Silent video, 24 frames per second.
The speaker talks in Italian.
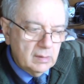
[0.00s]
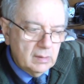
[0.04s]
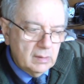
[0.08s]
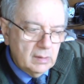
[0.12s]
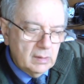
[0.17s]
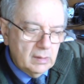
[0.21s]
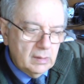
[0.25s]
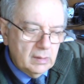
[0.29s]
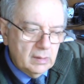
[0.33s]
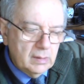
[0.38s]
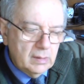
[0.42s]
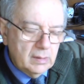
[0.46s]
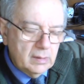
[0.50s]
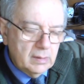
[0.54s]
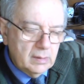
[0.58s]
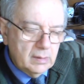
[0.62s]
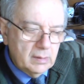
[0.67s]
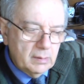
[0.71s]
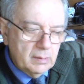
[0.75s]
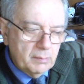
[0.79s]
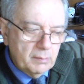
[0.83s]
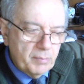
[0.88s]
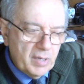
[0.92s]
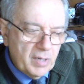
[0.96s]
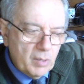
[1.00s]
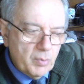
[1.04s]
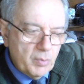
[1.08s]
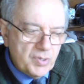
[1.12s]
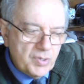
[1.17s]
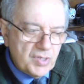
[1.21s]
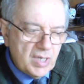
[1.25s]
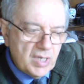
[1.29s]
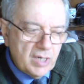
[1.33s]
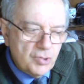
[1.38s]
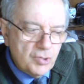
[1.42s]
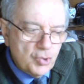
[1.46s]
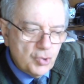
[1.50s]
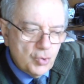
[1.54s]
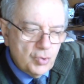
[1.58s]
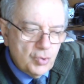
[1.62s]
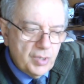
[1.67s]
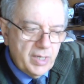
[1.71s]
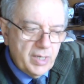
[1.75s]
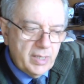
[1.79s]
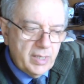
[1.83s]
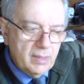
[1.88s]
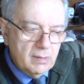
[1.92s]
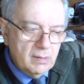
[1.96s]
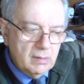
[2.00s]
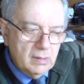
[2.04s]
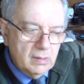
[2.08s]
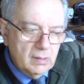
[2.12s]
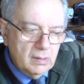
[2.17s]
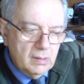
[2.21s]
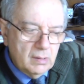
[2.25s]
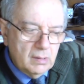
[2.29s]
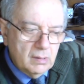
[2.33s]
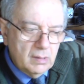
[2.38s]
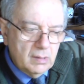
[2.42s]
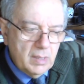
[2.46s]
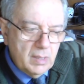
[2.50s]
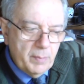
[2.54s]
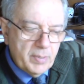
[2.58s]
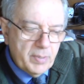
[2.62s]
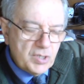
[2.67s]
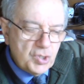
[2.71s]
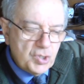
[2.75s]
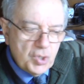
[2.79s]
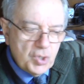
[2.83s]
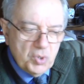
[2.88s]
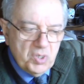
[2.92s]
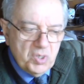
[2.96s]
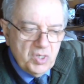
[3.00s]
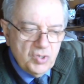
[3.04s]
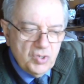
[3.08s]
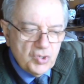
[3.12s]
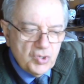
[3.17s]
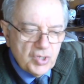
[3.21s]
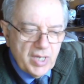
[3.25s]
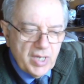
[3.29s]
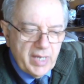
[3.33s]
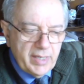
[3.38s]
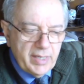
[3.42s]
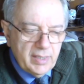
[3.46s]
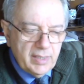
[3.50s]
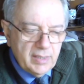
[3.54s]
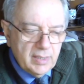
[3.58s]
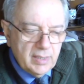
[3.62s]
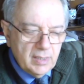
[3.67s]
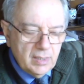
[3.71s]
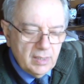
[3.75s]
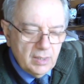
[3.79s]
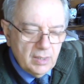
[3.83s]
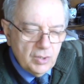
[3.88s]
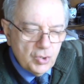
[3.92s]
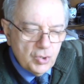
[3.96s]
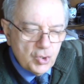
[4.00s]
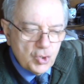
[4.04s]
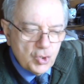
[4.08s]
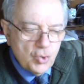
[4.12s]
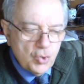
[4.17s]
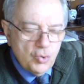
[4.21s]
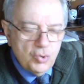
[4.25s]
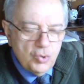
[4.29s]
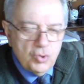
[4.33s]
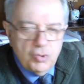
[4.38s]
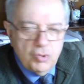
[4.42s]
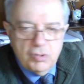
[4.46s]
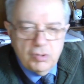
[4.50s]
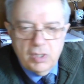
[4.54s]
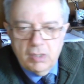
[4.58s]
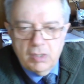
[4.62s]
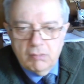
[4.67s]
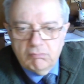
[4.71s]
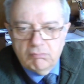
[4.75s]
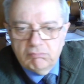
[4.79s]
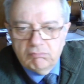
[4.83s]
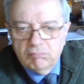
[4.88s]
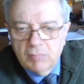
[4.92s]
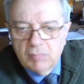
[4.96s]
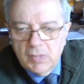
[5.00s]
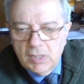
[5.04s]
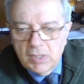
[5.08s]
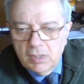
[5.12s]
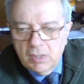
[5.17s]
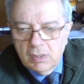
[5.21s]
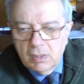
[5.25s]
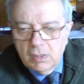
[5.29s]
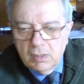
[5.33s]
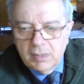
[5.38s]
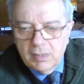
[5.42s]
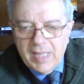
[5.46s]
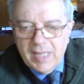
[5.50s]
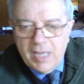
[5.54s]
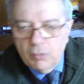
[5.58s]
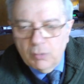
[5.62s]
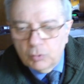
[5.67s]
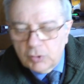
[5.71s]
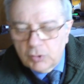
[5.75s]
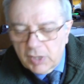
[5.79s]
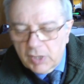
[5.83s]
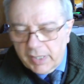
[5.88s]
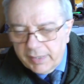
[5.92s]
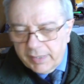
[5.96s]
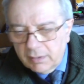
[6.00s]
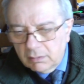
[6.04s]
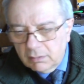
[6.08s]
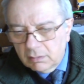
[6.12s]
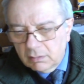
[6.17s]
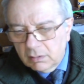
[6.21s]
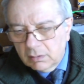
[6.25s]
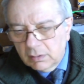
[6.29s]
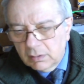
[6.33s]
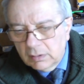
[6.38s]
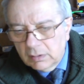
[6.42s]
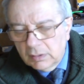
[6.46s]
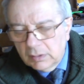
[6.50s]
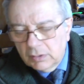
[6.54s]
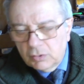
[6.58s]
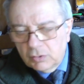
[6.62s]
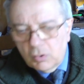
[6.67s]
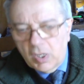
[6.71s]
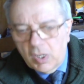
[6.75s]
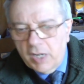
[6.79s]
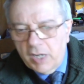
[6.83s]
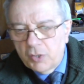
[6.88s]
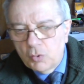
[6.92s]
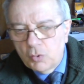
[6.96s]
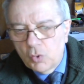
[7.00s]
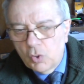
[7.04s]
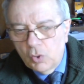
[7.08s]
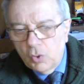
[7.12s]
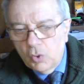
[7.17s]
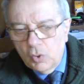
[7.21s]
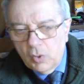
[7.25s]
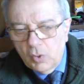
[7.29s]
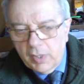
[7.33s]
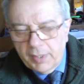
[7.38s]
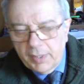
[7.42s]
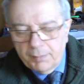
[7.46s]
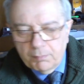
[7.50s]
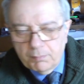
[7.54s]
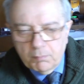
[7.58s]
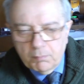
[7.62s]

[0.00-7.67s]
eh, per questa ragione le passioni in sé sono neutre, non hanno un colore.